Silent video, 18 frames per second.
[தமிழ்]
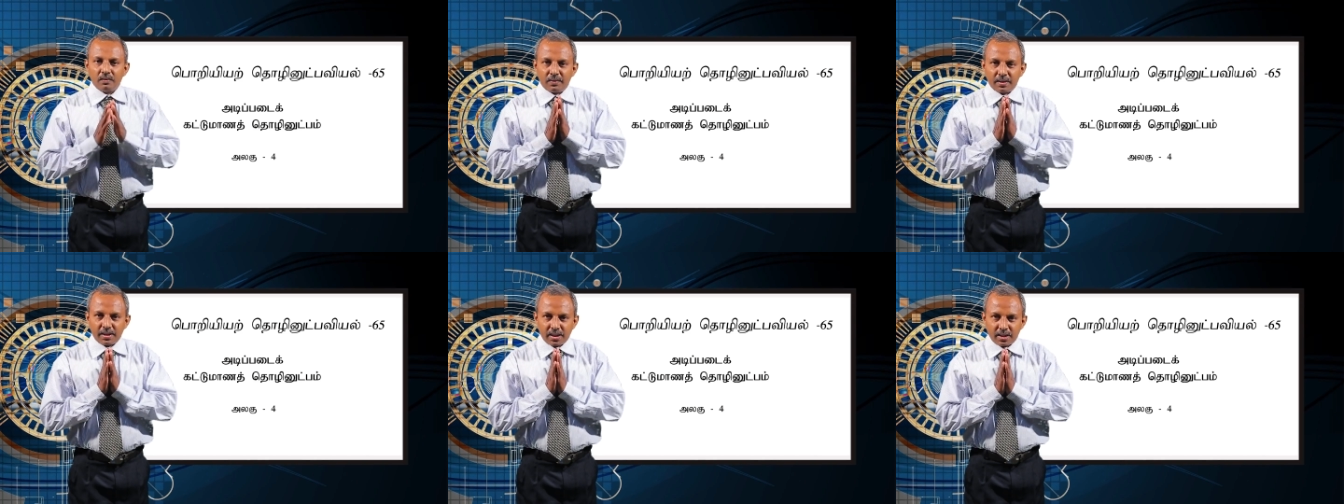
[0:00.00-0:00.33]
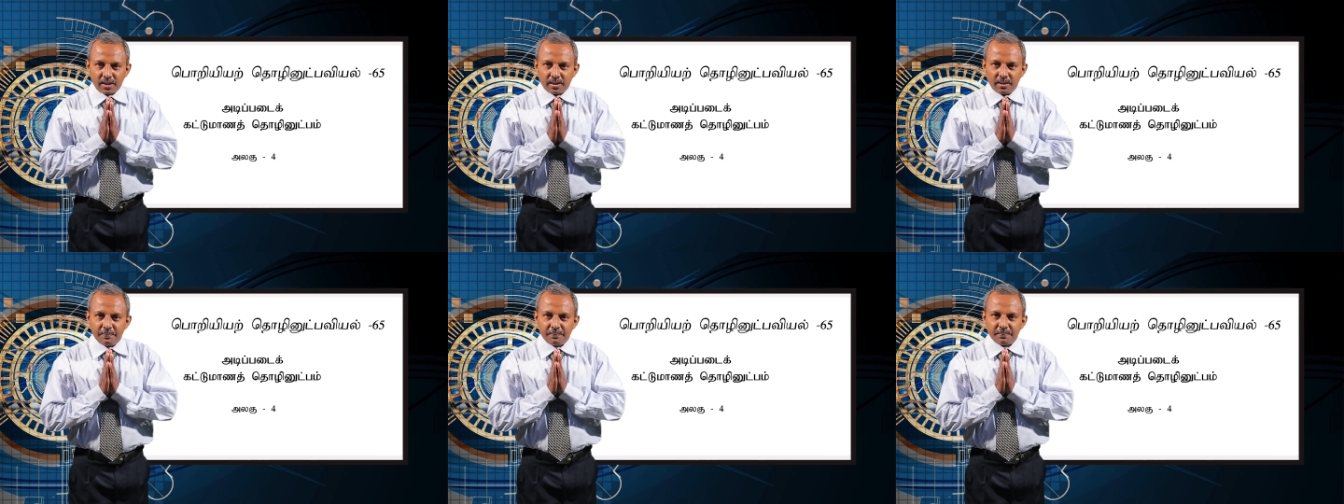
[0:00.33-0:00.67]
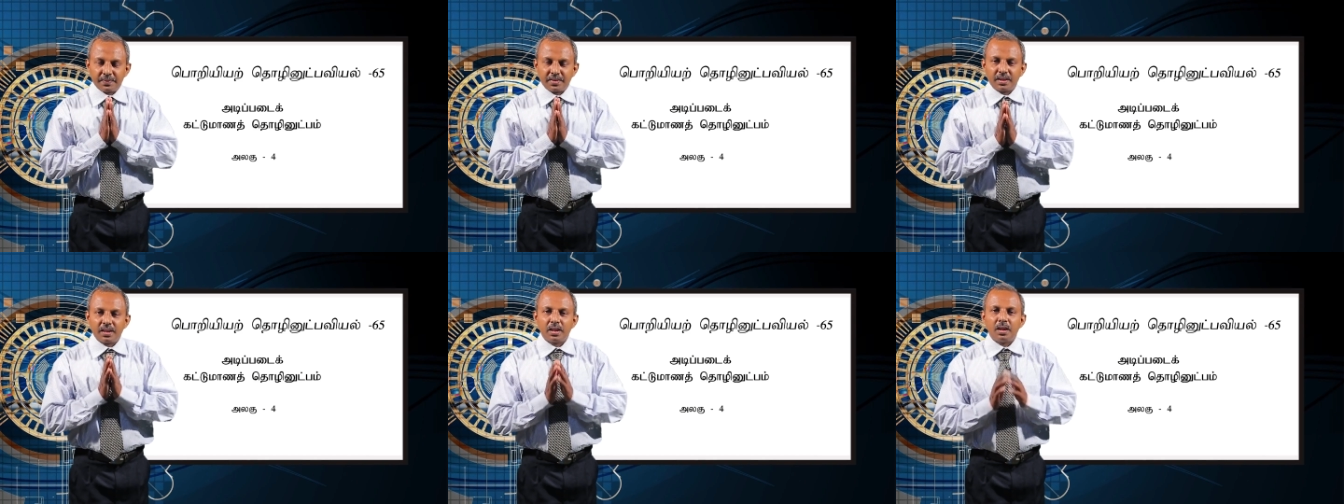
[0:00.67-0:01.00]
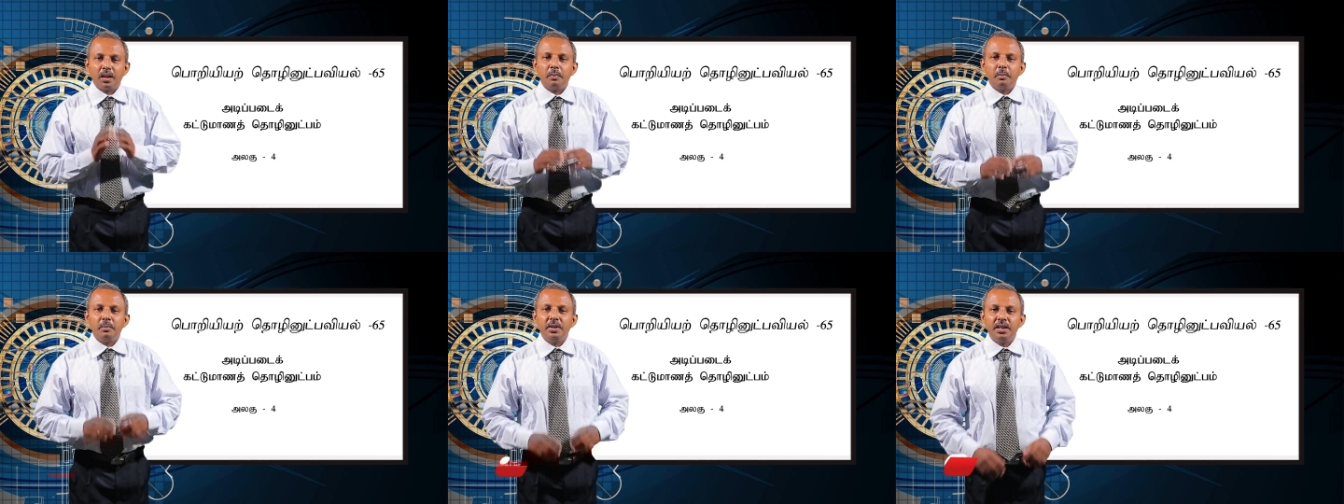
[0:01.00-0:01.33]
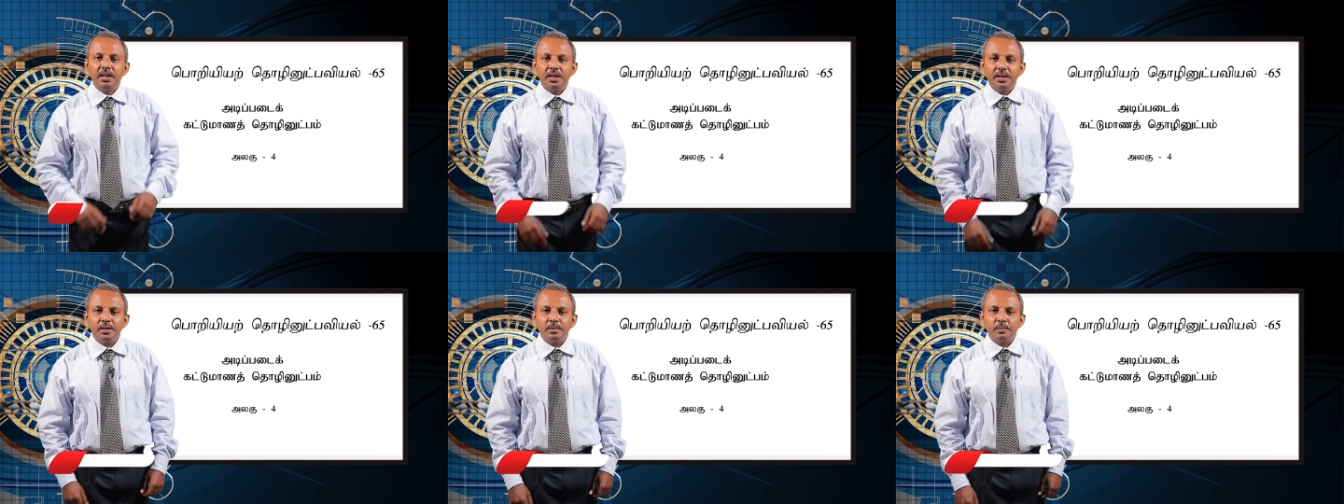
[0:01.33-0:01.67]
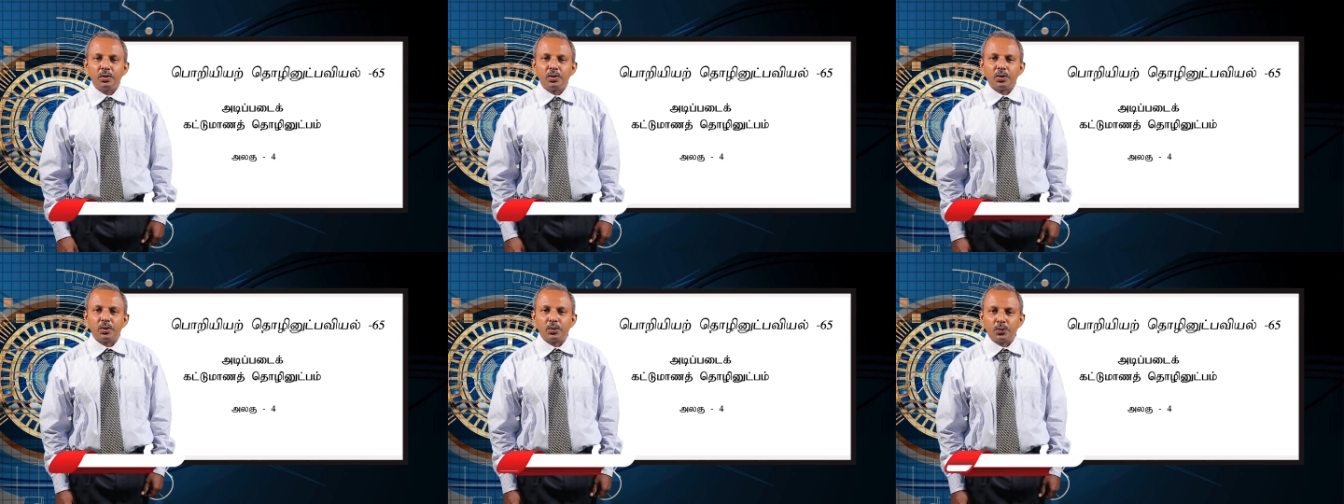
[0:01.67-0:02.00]
வணக்கம் மீண்டும்
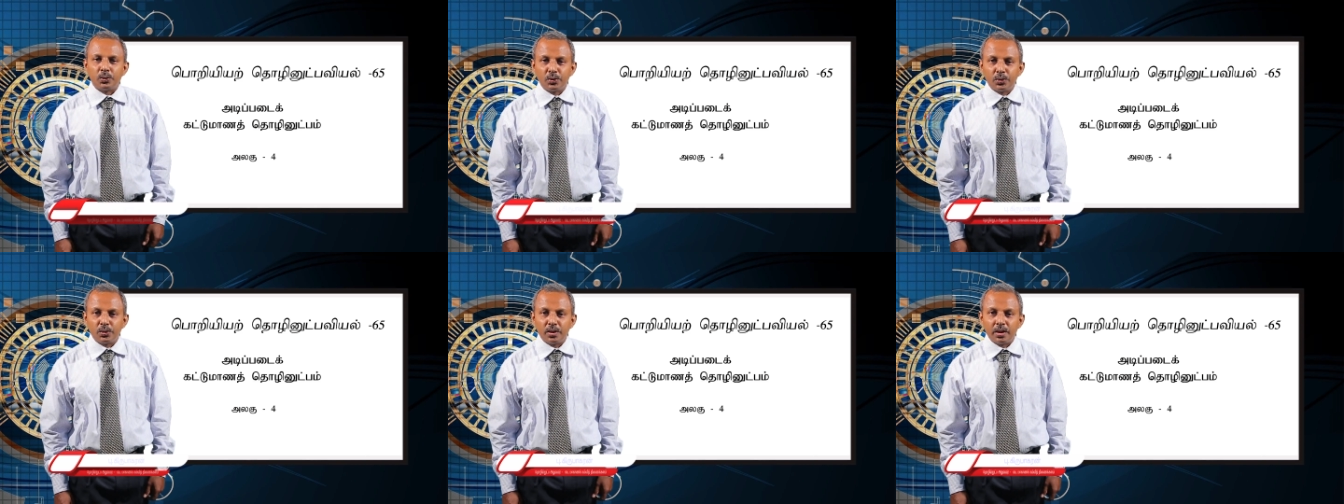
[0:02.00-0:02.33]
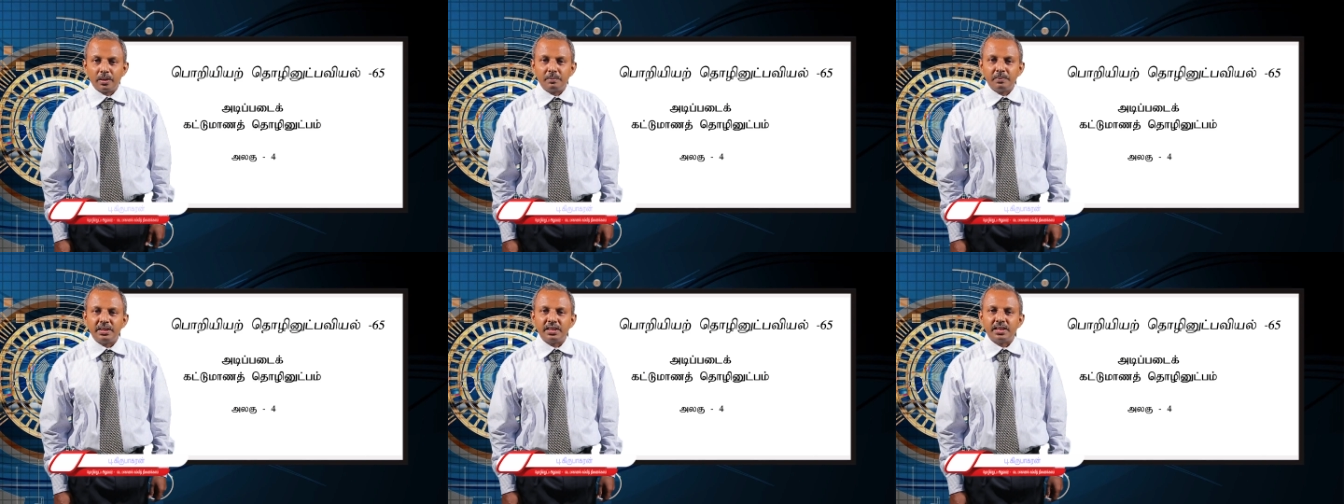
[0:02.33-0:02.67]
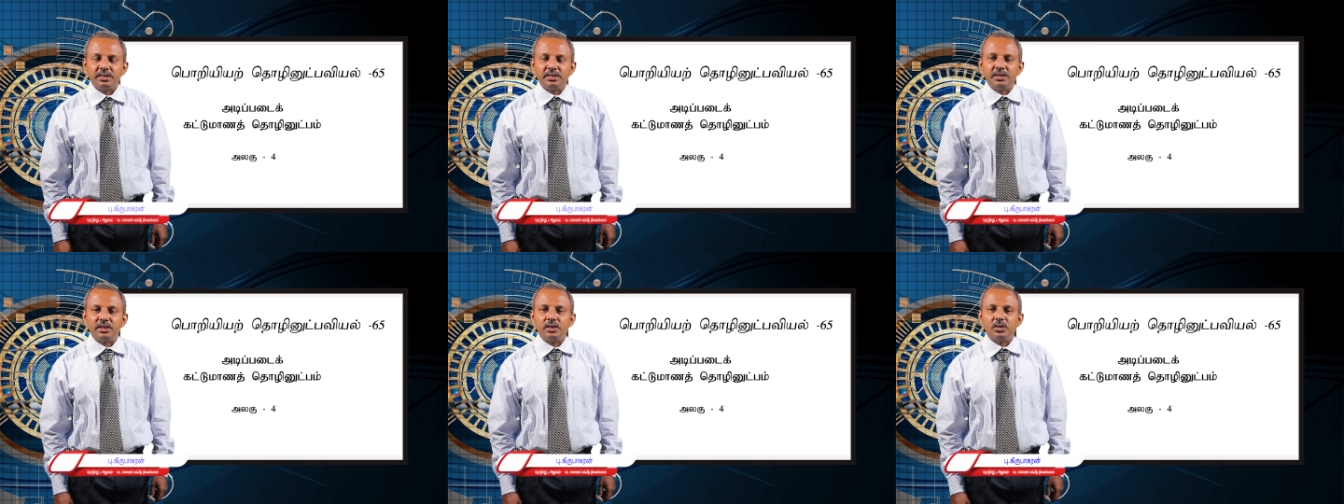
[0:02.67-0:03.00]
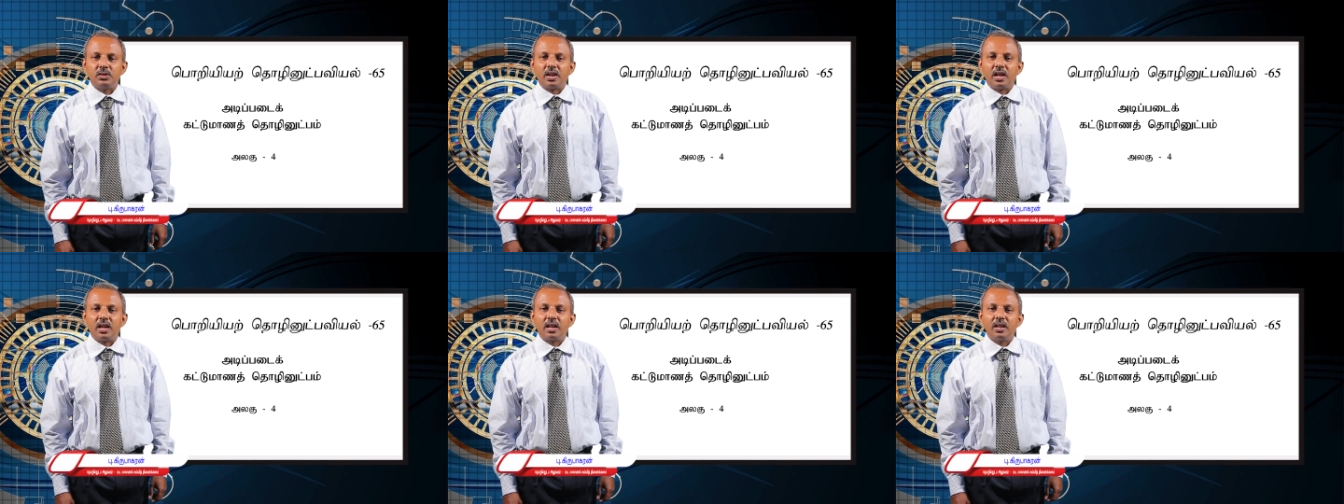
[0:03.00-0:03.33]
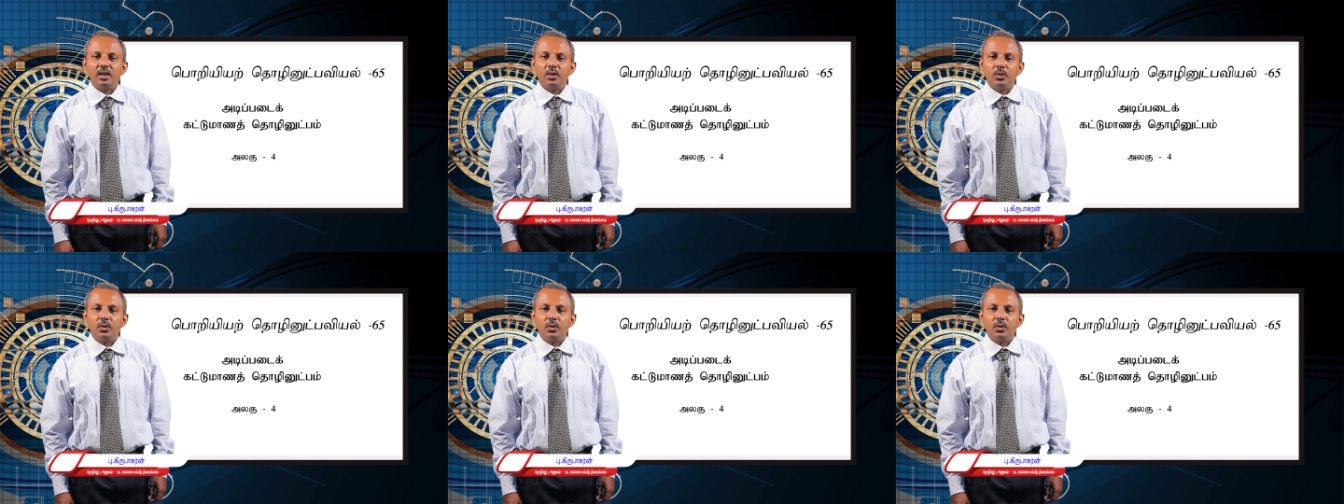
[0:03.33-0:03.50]
ஒரு குருகுலம் நிகழ்ச்சியினூடாக